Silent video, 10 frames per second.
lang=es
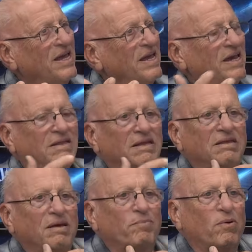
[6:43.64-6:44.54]
Y este
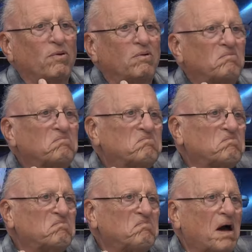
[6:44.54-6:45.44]
tipo
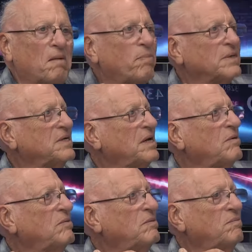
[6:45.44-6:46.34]
ha
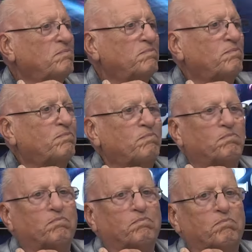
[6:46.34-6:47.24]
pasado
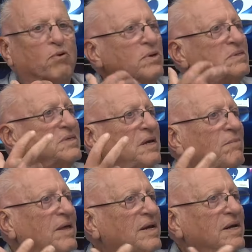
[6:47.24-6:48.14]
por
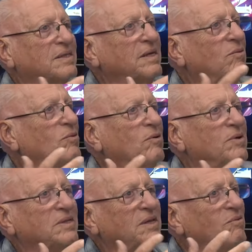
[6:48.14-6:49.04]
encima del artículo
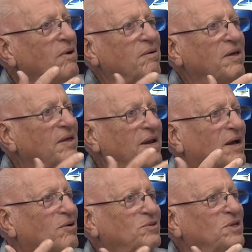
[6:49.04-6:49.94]
29 de la
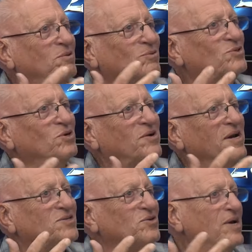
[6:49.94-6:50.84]
Constitución
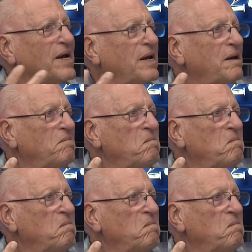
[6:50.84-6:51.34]
Nacional,